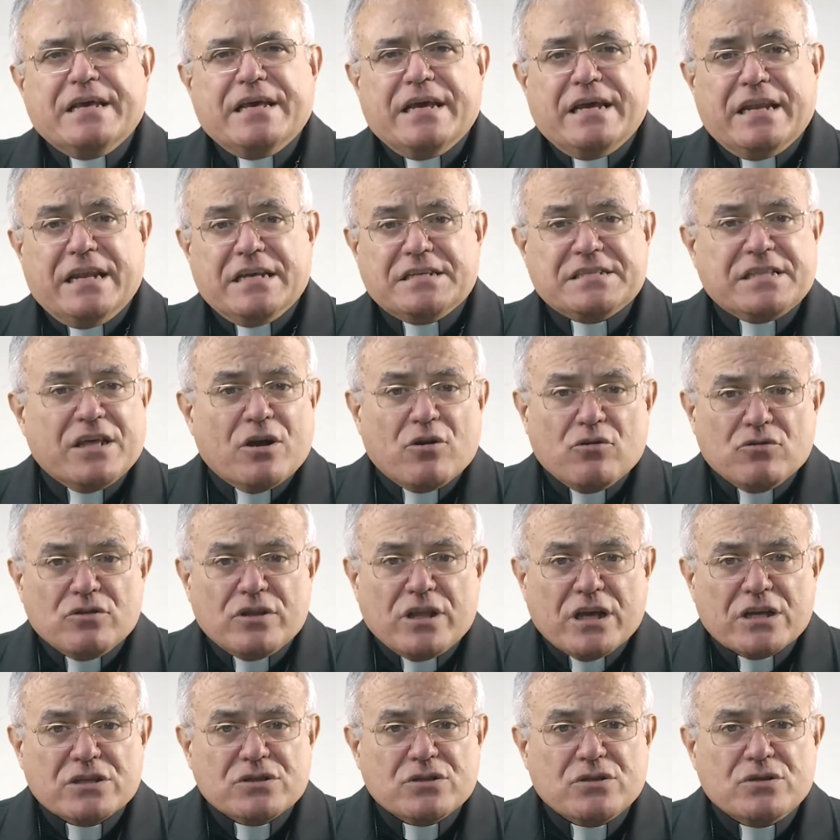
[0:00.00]
En este
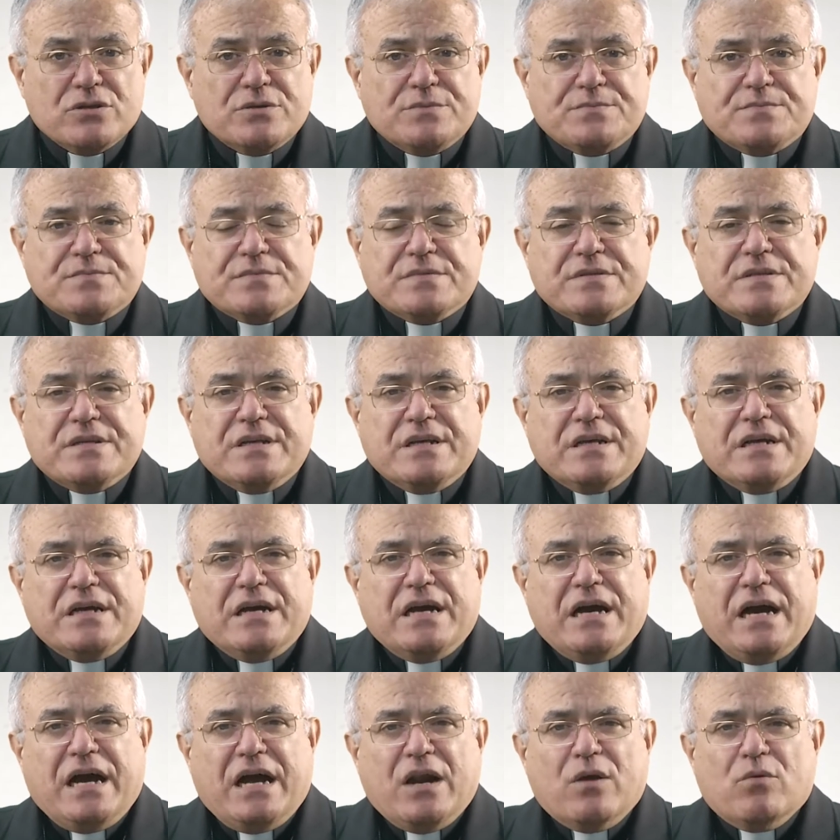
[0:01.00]
contexto,
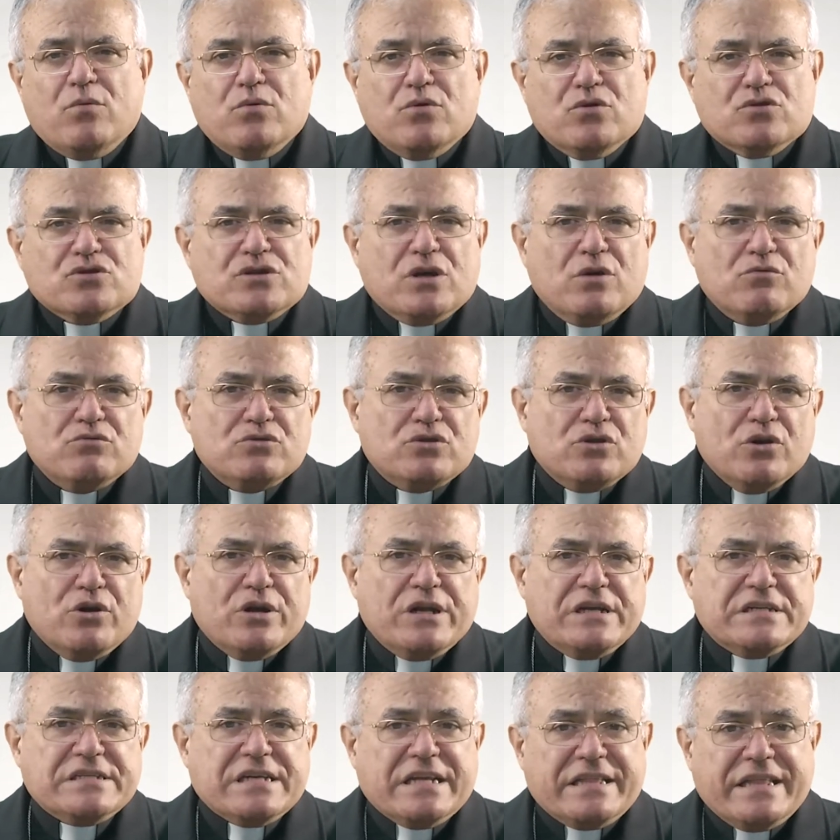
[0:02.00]
algunos
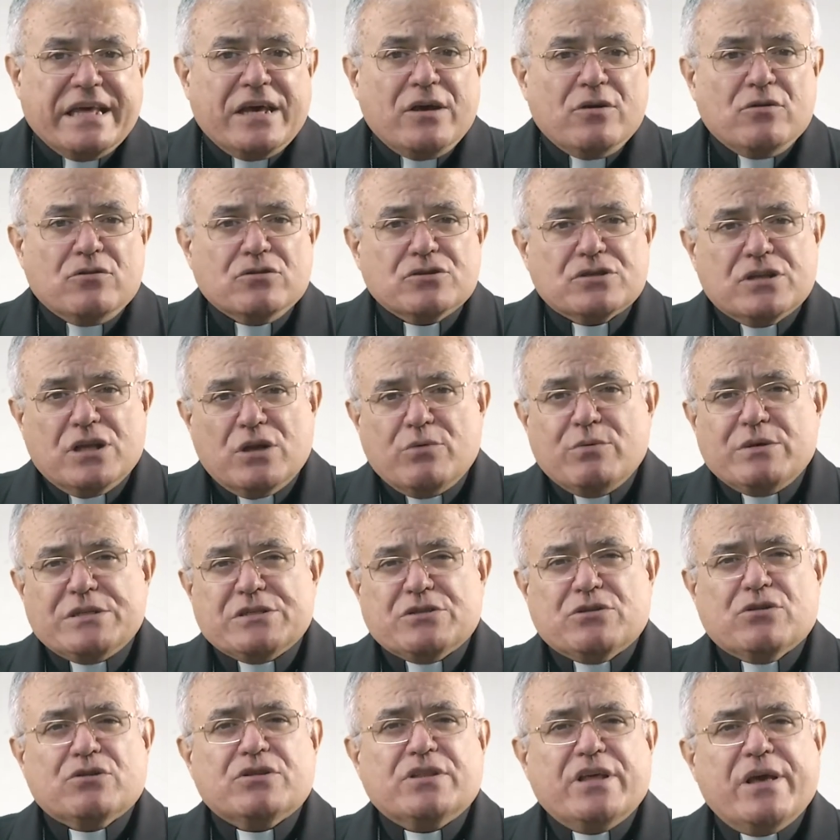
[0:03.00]
autores ateos de
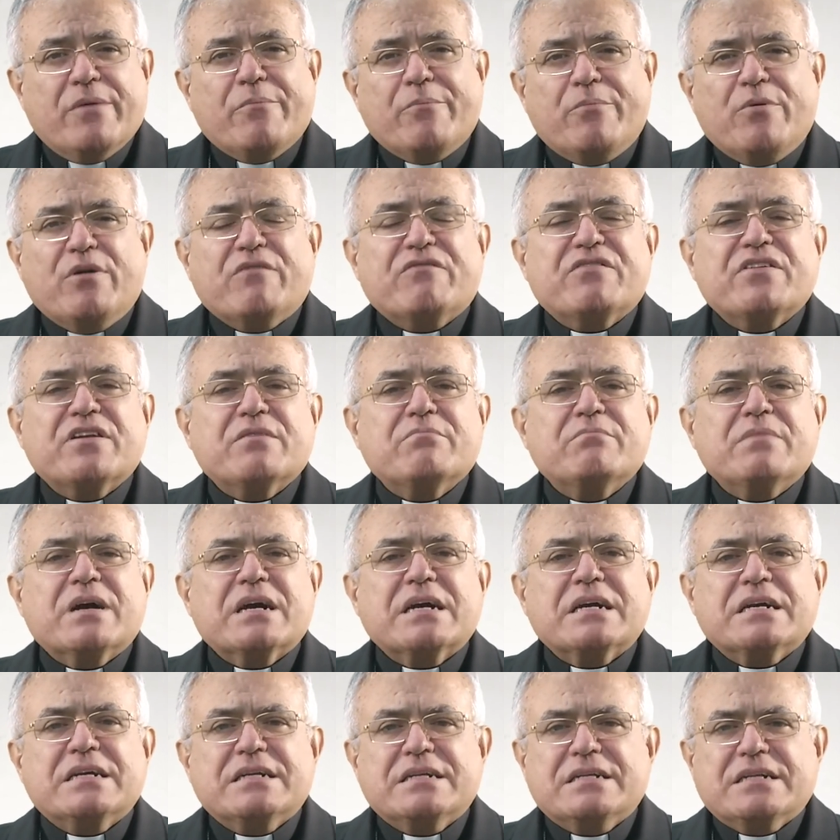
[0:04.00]
nuestro tiempo afirman
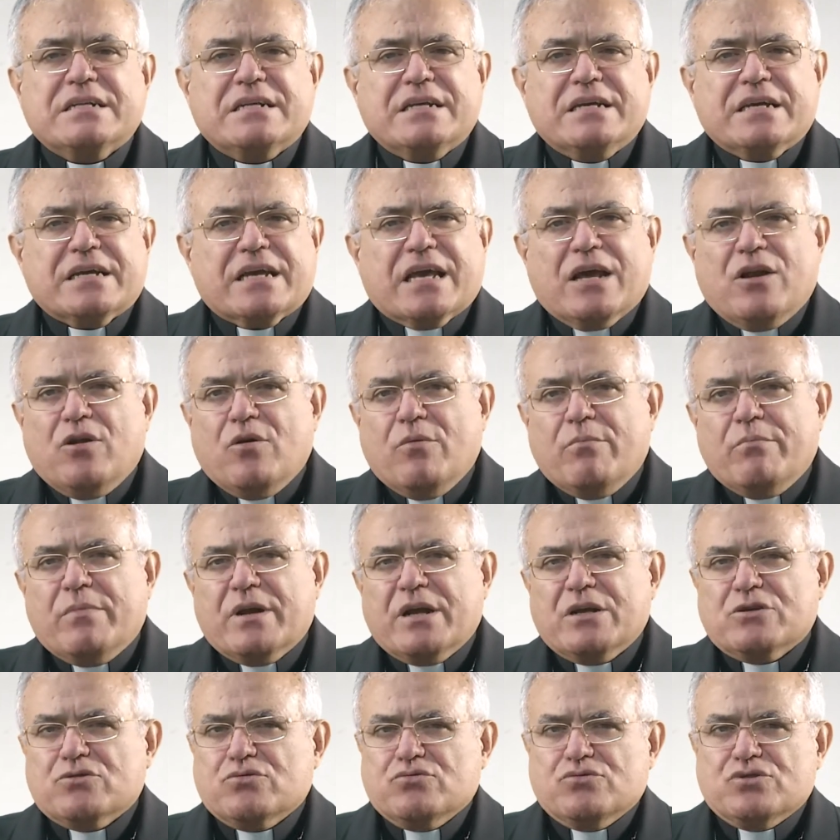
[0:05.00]
que el
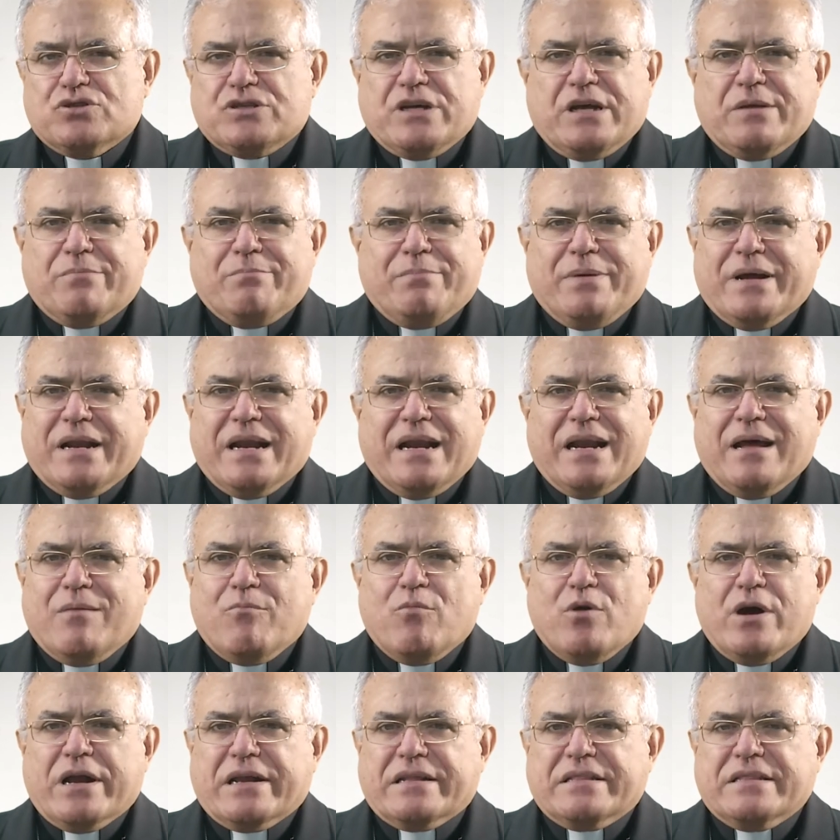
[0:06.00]
hombre es un ser para la
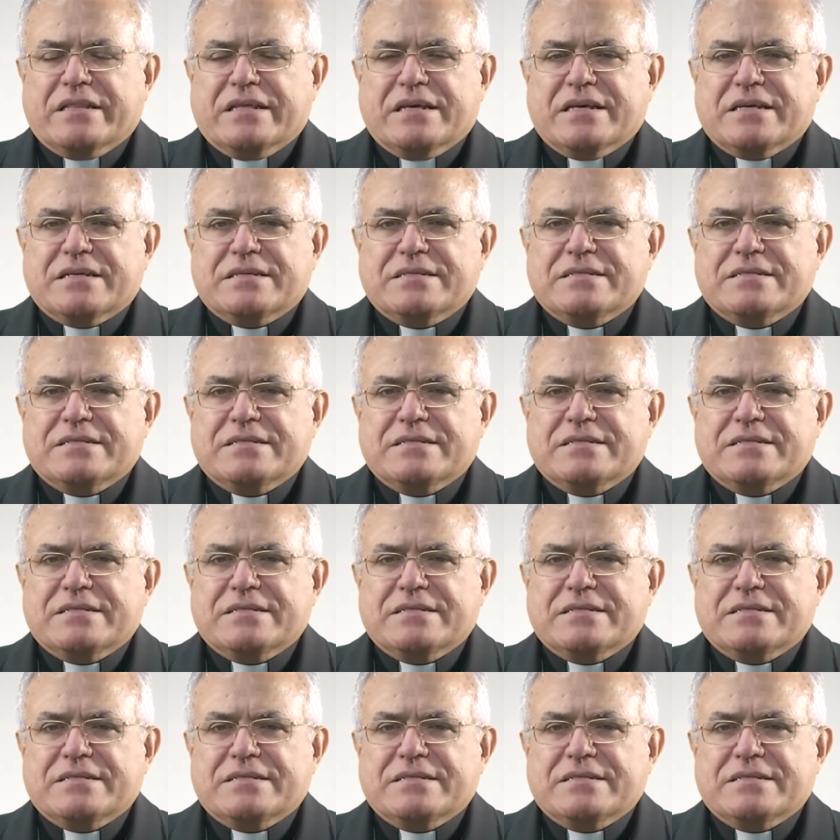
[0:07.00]
muerte,